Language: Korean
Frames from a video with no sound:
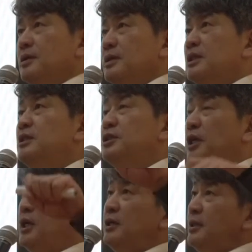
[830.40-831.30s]
그
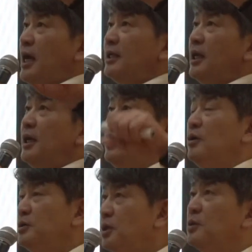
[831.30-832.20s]
제일 상단에
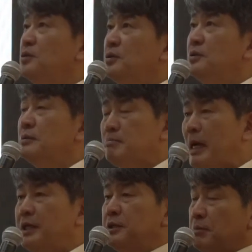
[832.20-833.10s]
현재로서는
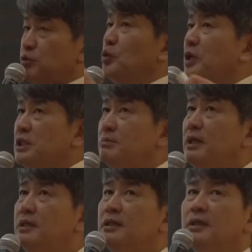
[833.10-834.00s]
많은 게
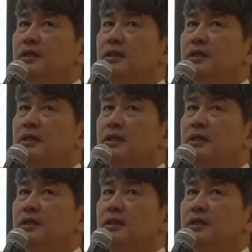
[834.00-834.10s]
부족하지만